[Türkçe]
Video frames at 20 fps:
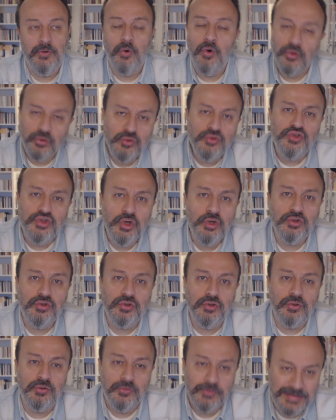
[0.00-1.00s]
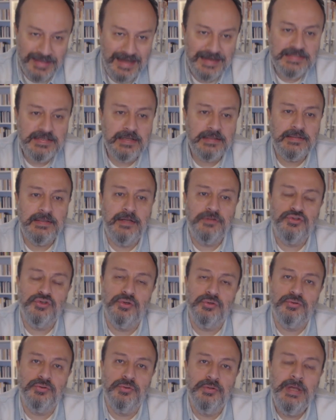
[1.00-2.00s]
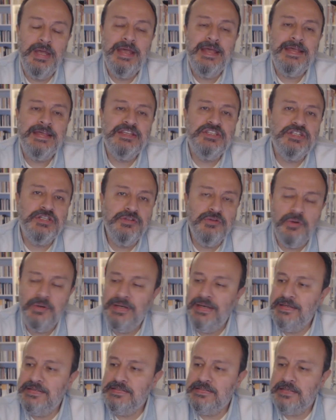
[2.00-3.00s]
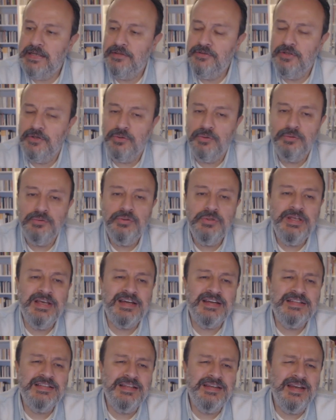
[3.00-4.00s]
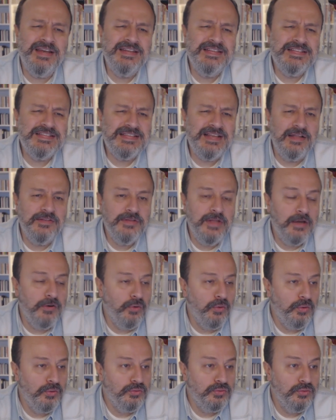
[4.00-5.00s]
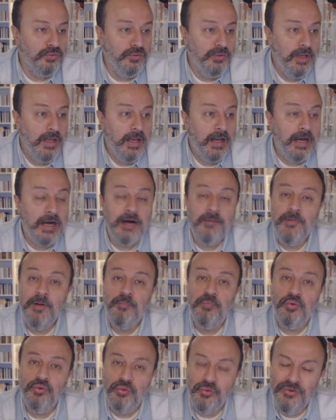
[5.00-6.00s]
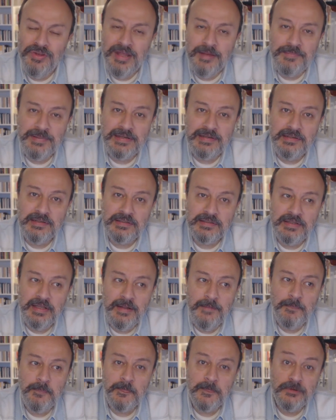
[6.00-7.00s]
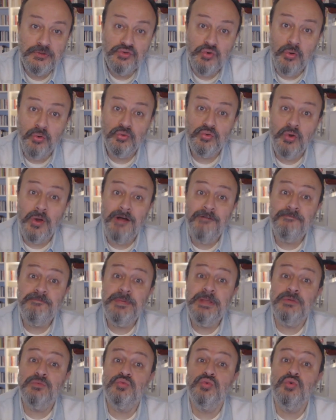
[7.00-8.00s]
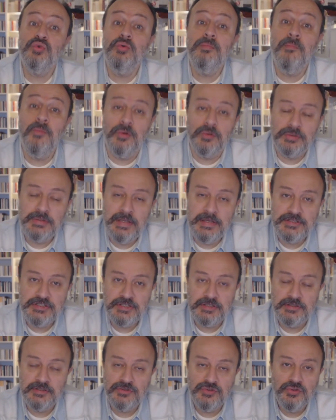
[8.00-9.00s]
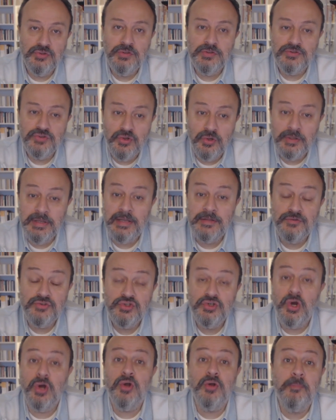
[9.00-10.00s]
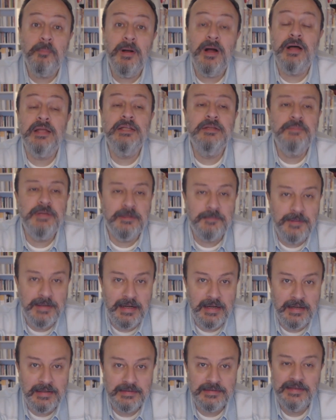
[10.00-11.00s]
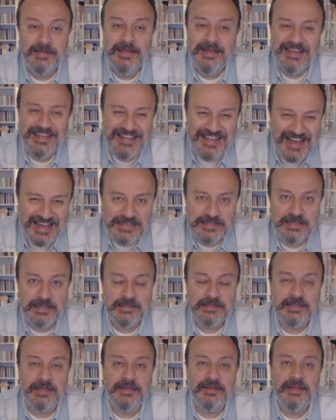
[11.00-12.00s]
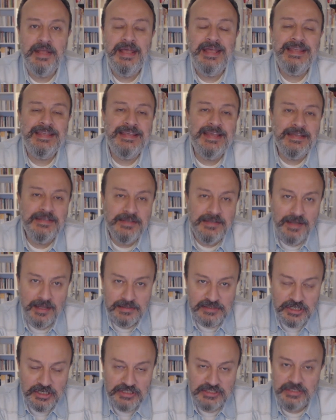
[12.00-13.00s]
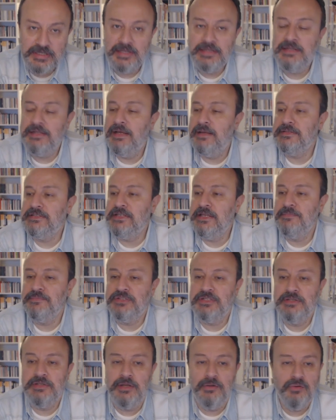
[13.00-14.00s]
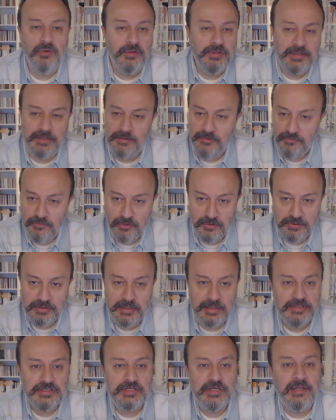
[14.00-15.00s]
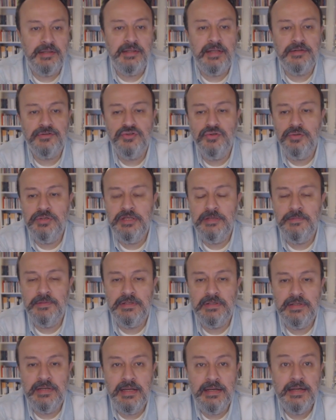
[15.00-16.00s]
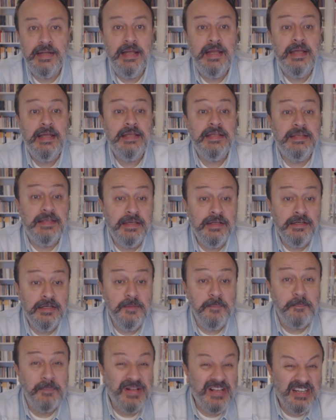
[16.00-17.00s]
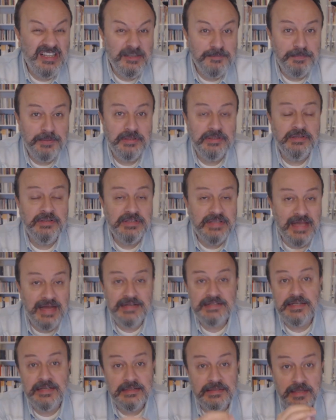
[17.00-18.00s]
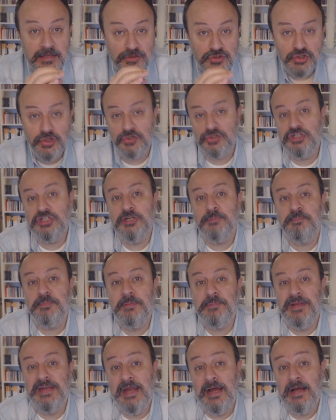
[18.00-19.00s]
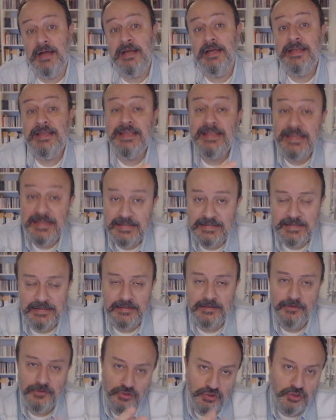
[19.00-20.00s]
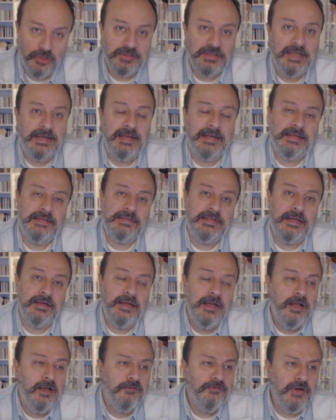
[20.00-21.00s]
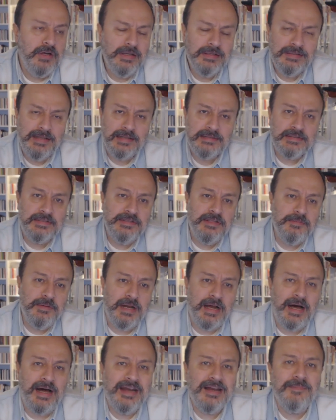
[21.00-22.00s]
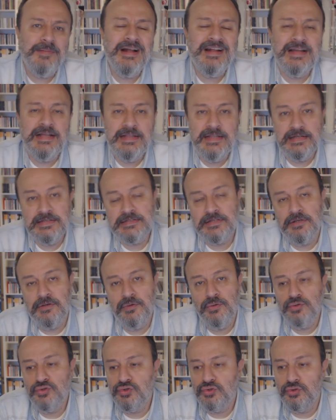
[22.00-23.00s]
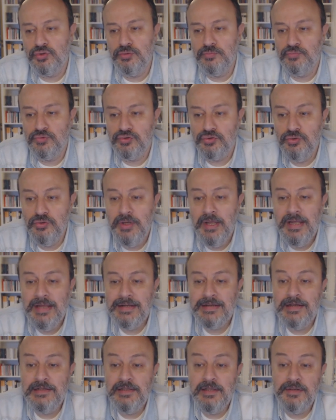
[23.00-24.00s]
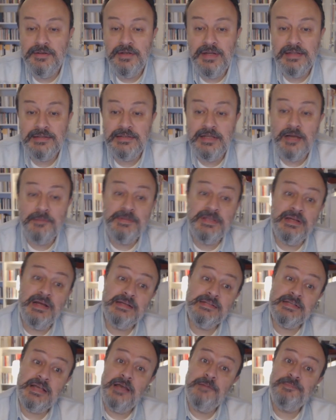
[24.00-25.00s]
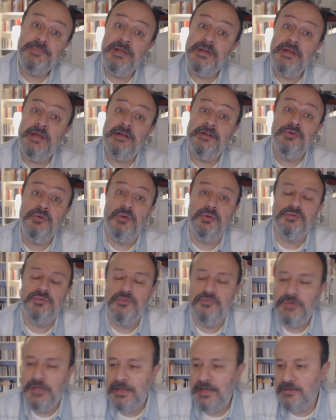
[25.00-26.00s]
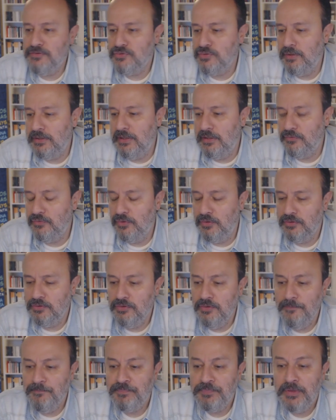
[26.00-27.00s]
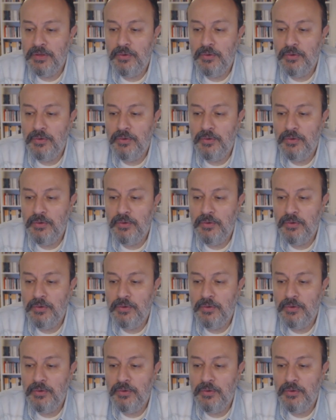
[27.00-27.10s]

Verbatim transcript: O gün çöktü. Gerçekten çöktü. İçinde ölen insanlar oldu, yaralanan insanlar oldu. Ama bununla birlikte çok tuhaf bir durum ortaya çıktı. Çünkü çöken çok pahalı bir binaydı. Gerçekten yeni Nalçacı denilen semtinde Konya'nın orada yaşayanlar çok iyi bilirler. Yeni pırıl pırıl gerçekten çok şık bir bina idi çökene kadar. Fakat altında bir araba galerisi oluşturulmuştu. Galerinin hatta bina sahiplerine yakın olduğu falan söyleniyordu.